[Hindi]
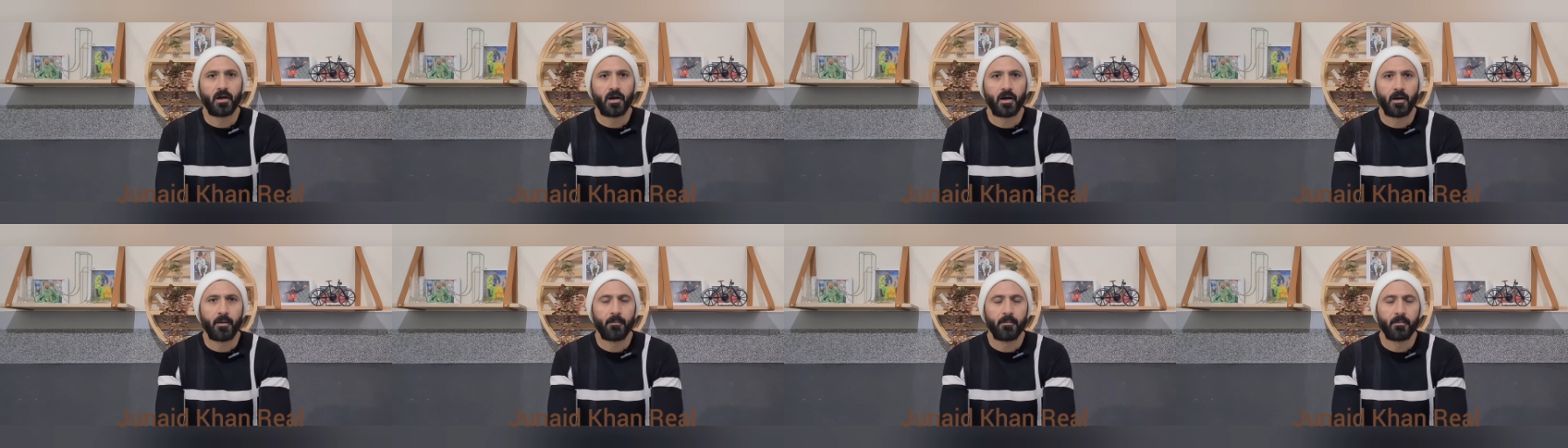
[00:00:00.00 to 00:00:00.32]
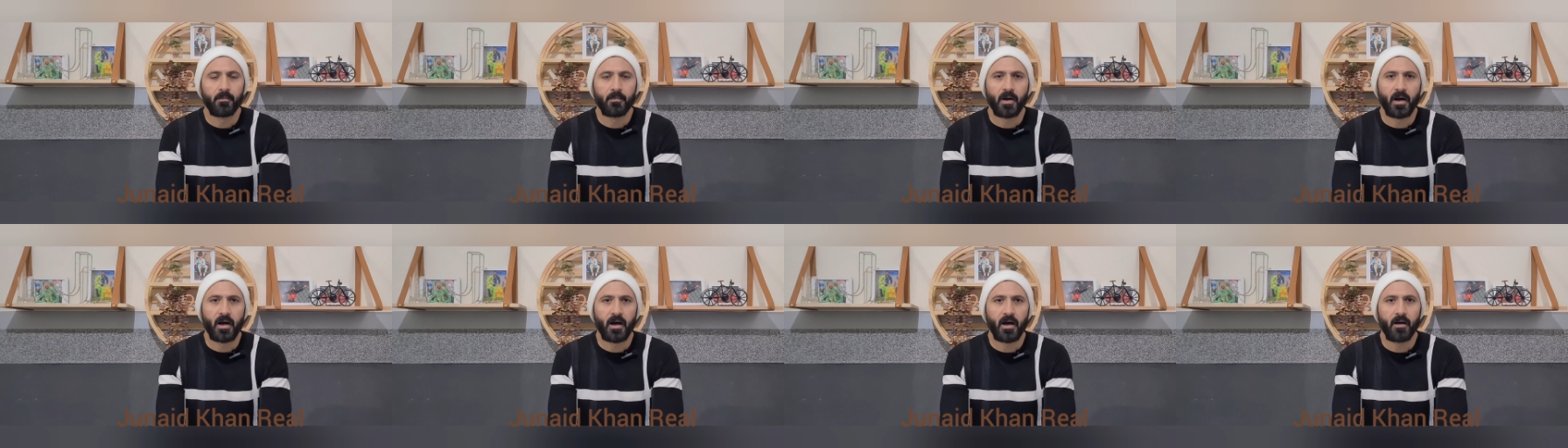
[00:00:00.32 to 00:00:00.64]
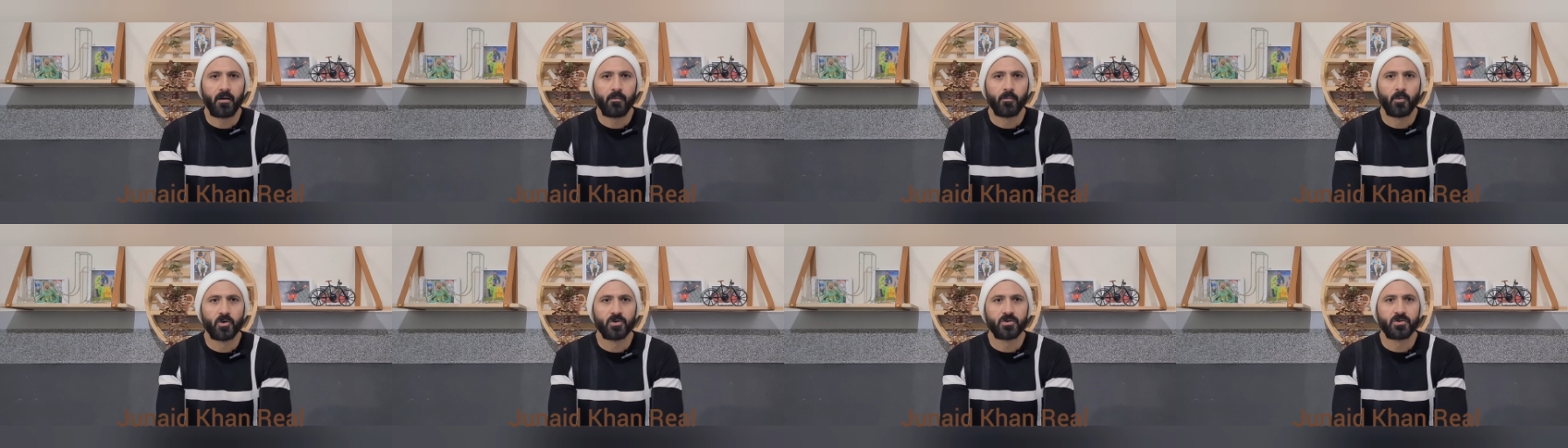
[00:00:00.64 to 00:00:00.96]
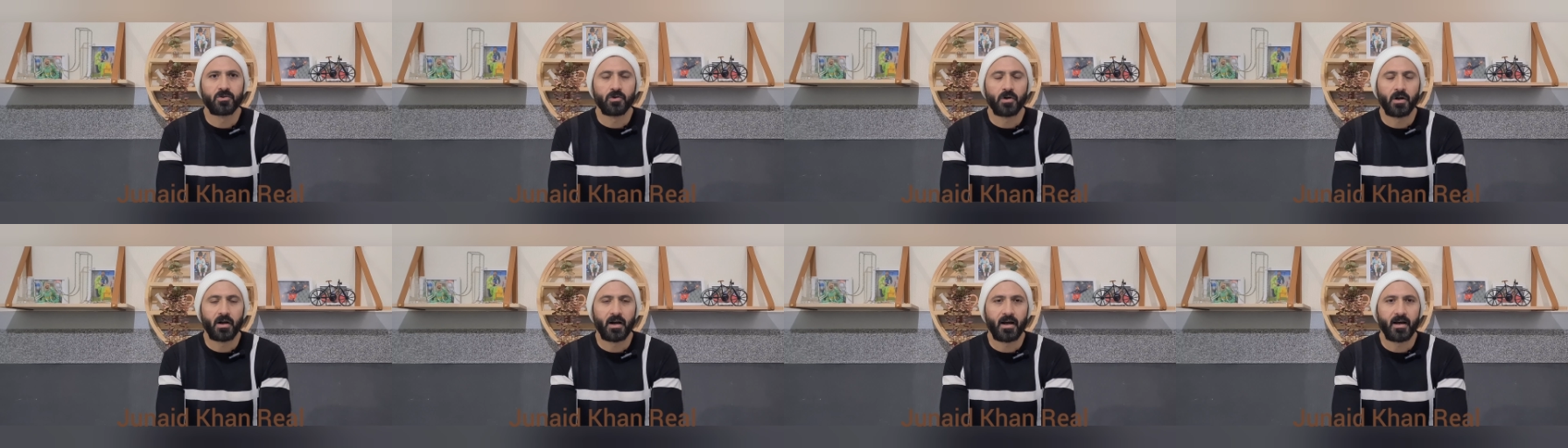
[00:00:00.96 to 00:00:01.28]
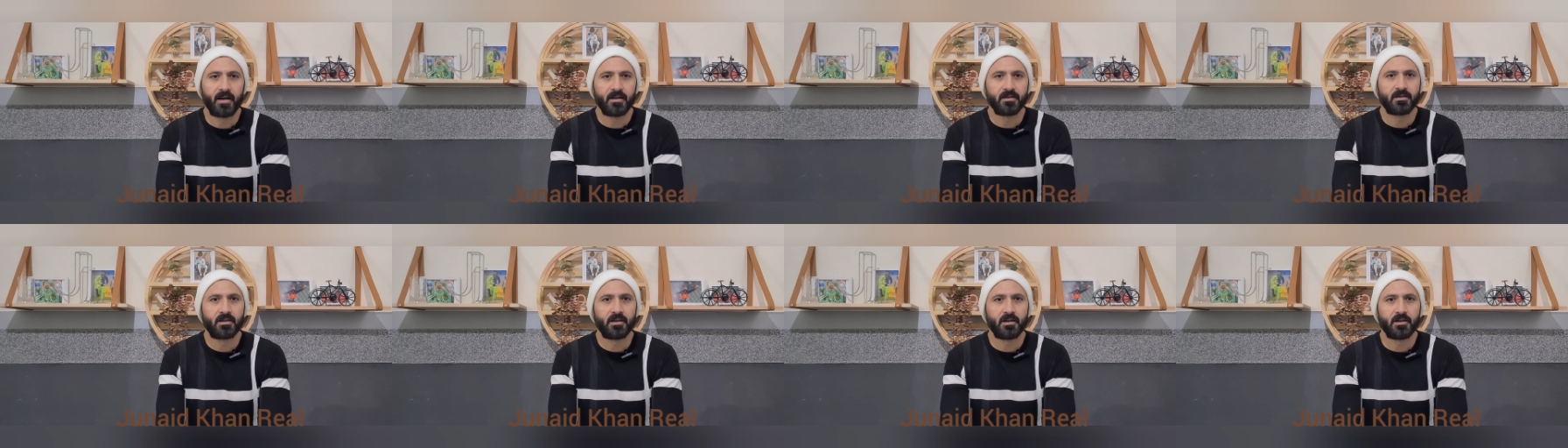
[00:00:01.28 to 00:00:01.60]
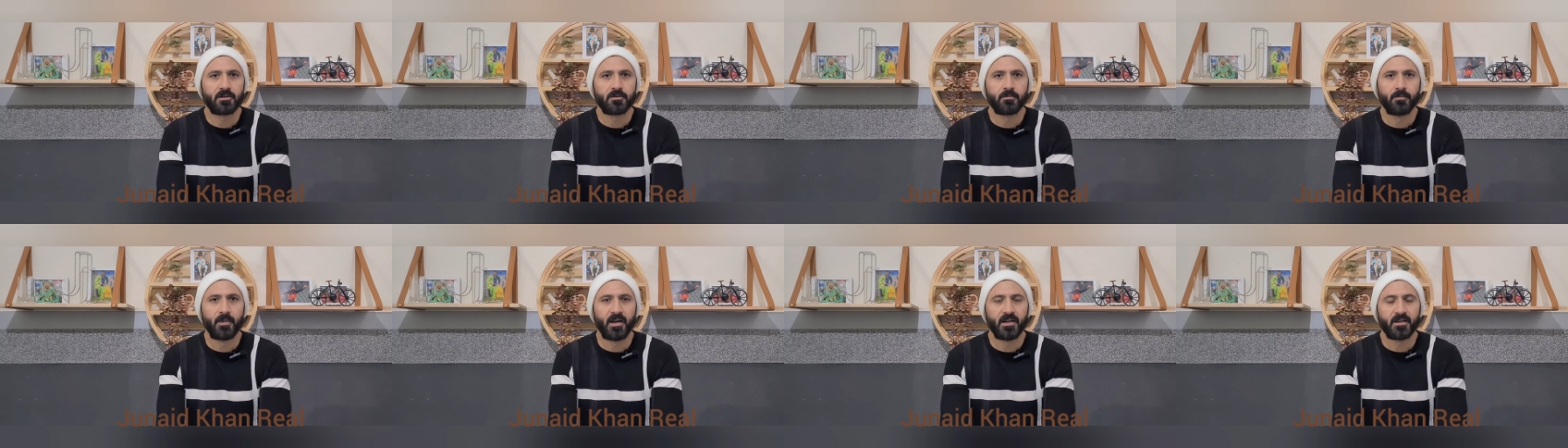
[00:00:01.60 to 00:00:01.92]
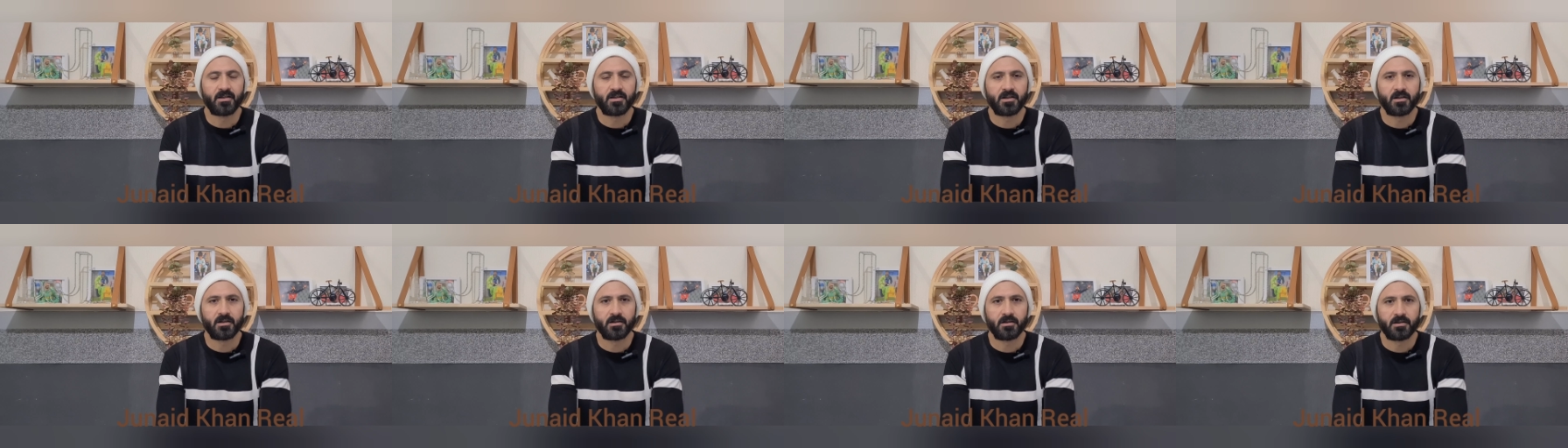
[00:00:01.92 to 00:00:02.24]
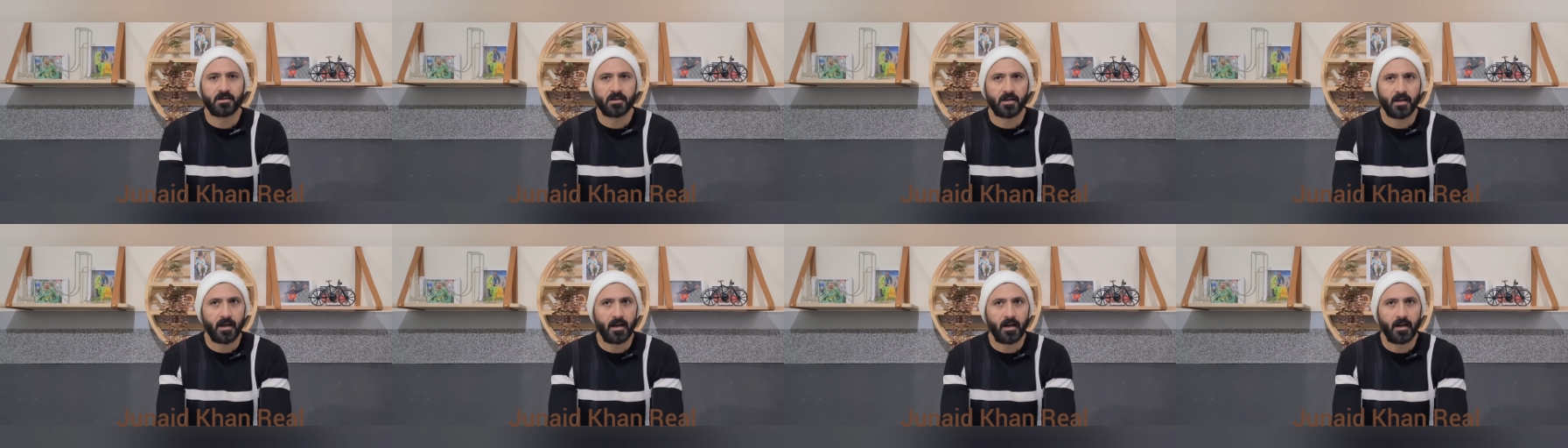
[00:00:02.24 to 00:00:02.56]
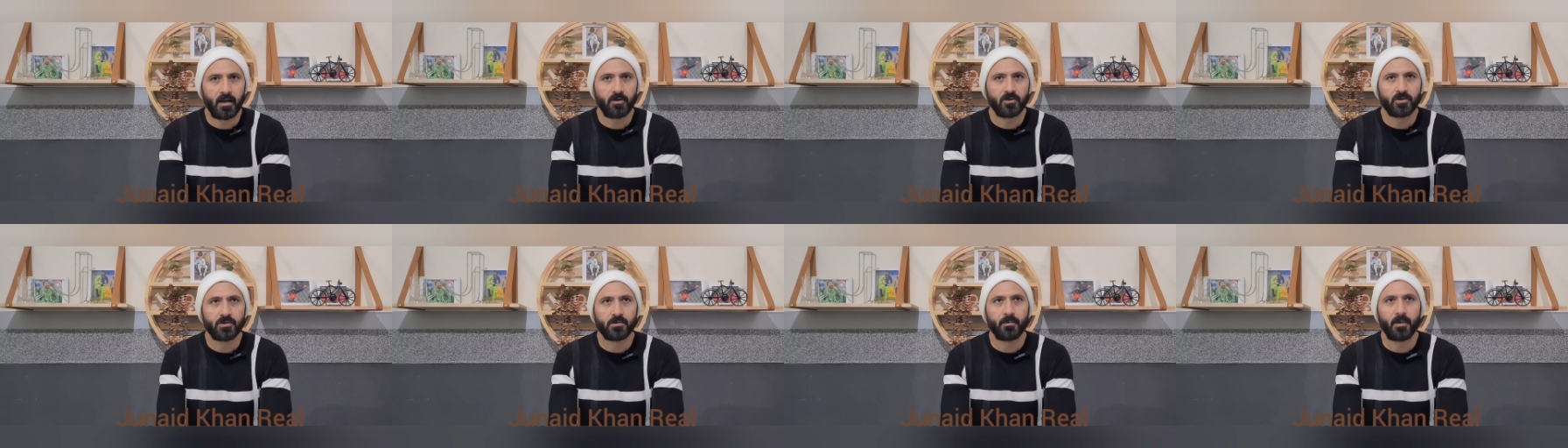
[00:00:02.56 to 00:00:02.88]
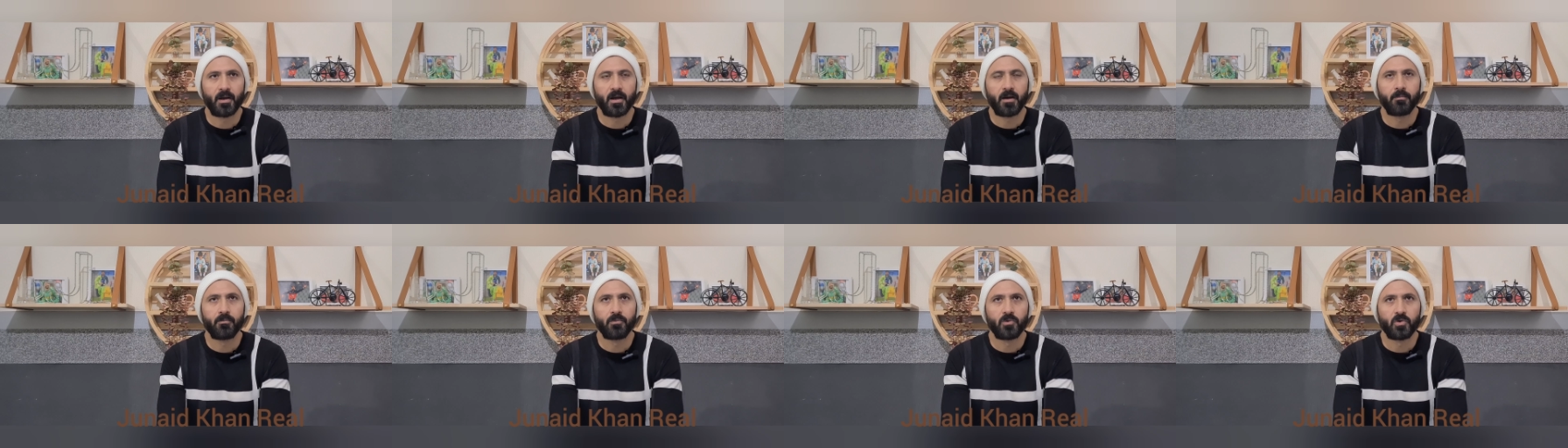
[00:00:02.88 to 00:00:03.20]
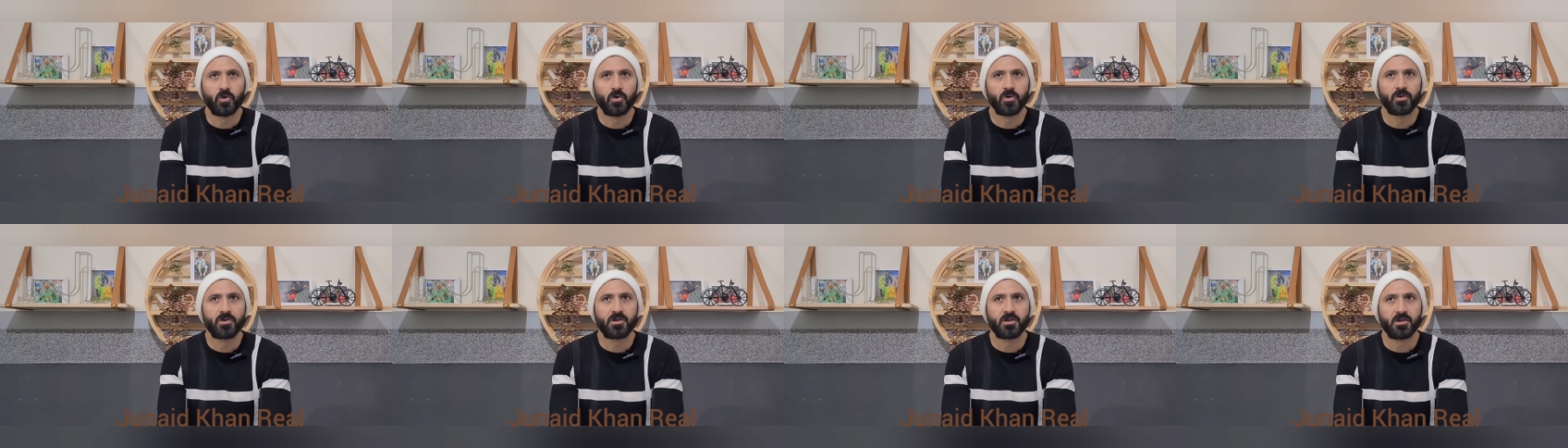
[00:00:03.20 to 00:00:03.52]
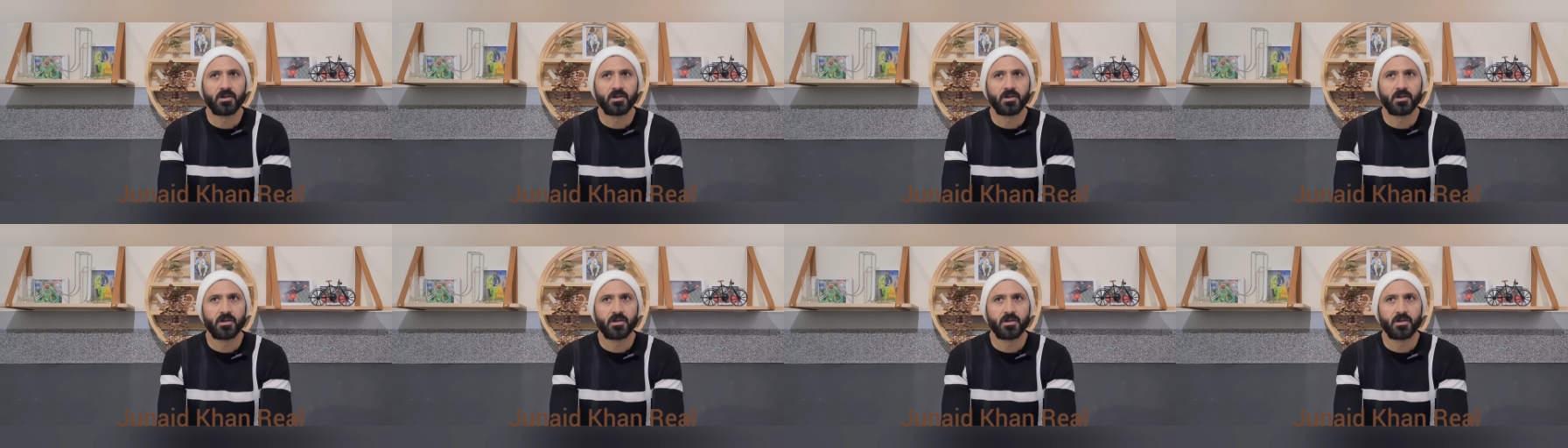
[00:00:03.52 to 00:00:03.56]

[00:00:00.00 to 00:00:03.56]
हम आलमोस्ट जो लास्ट दस मैच खेले उसमें हम दो